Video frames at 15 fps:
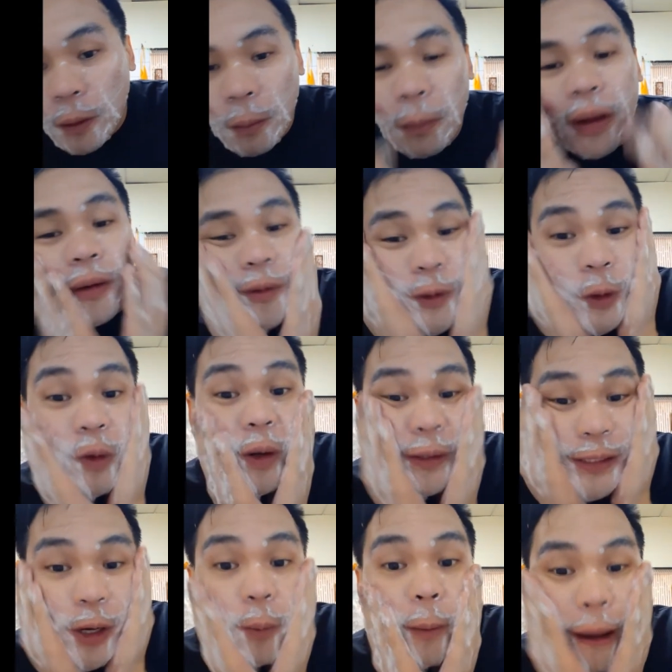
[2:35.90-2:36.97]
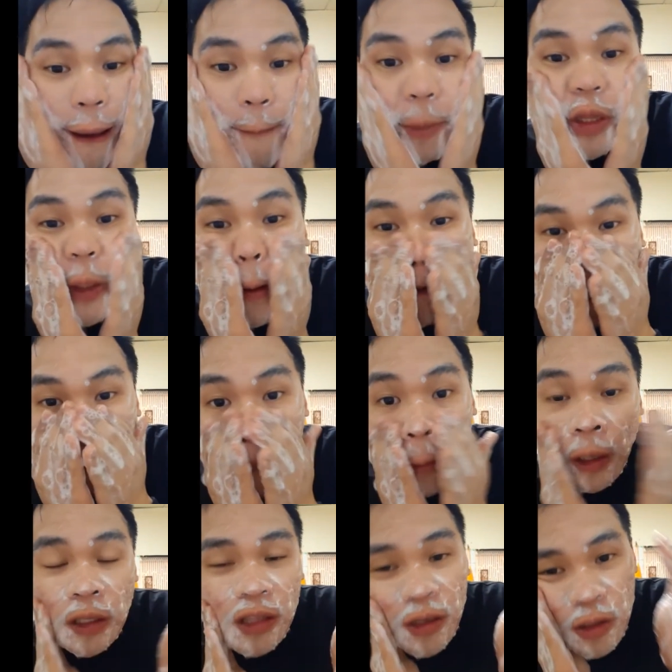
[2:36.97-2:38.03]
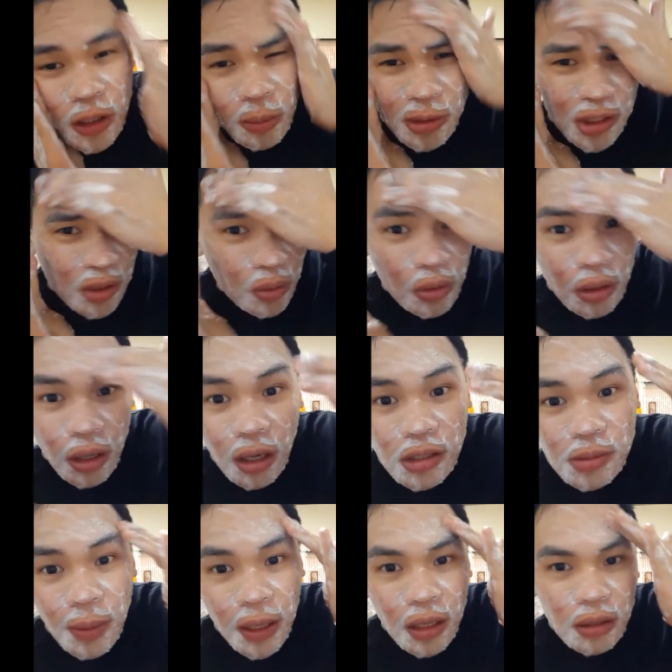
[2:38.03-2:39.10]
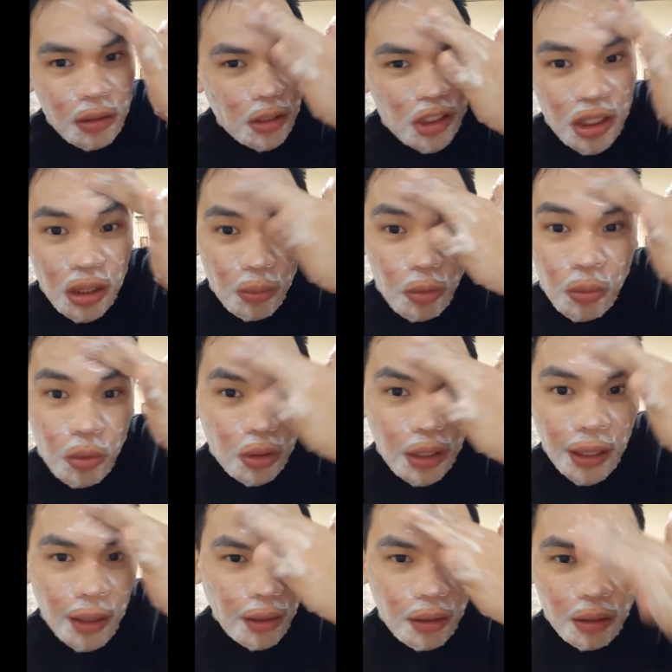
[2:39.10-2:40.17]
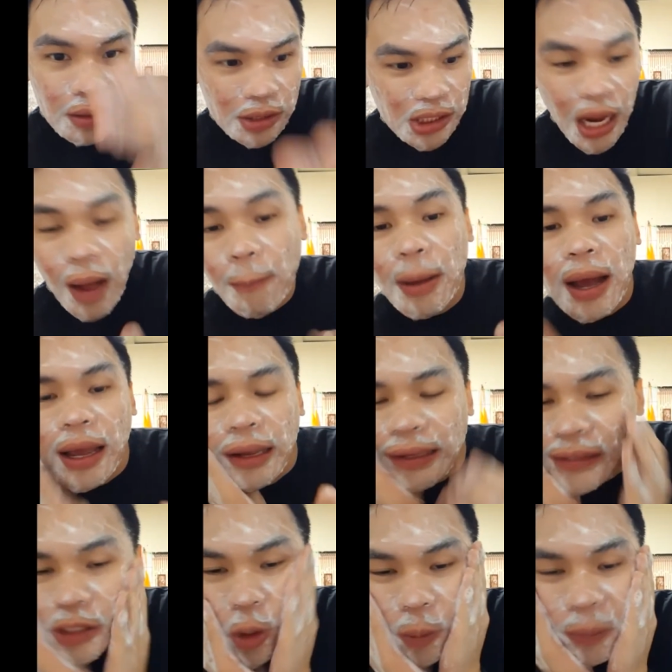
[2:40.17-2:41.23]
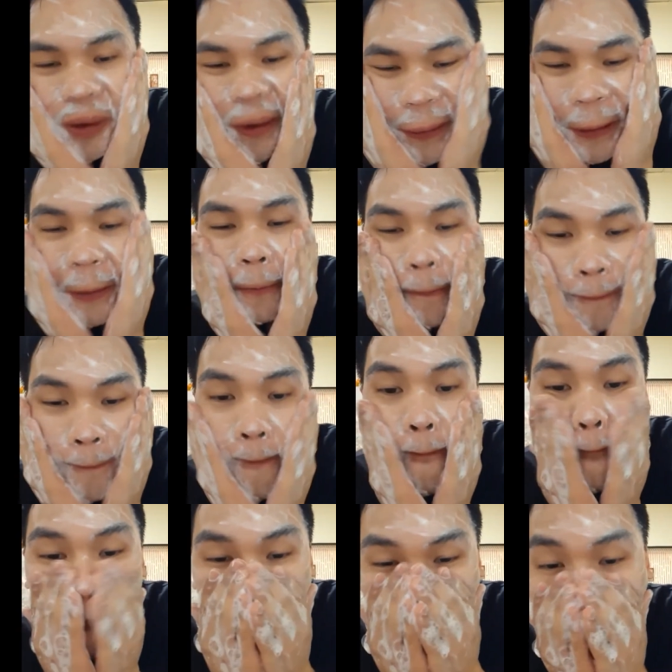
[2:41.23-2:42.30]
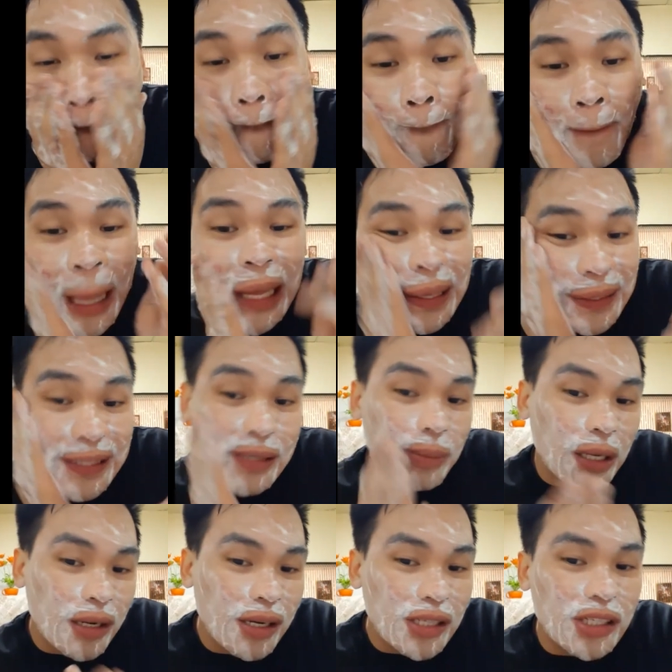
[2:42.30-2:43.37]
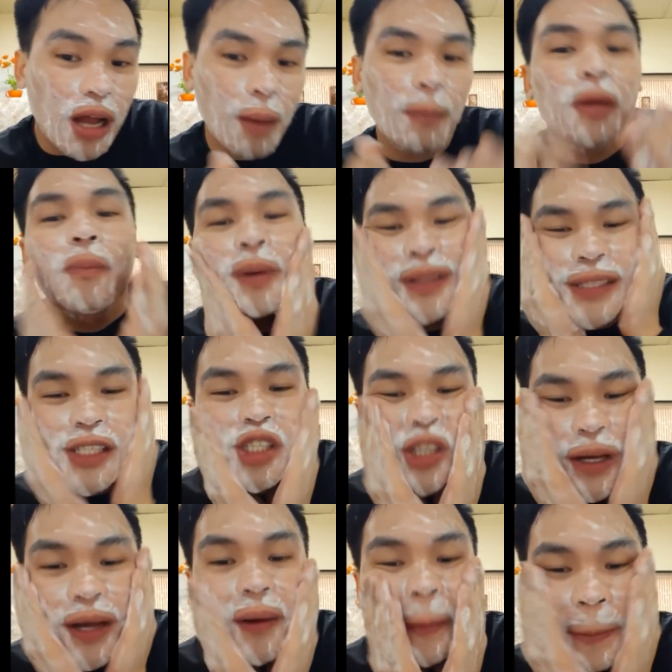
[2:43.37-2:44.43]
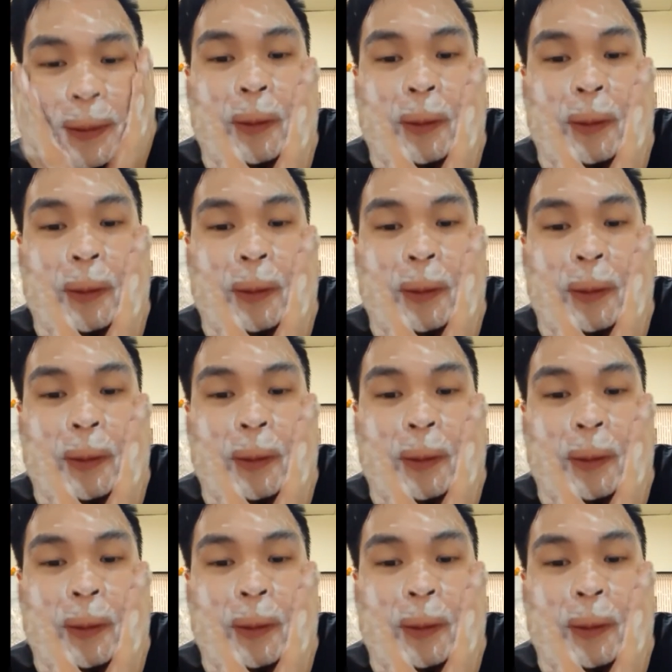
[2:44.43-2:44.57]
Parang doon lang siya kumakapit eh. Kita niya naman siguro guys, parang hindi siya namumuti. Sa kamay, sobra. Na parang nasa kamay pa din siya.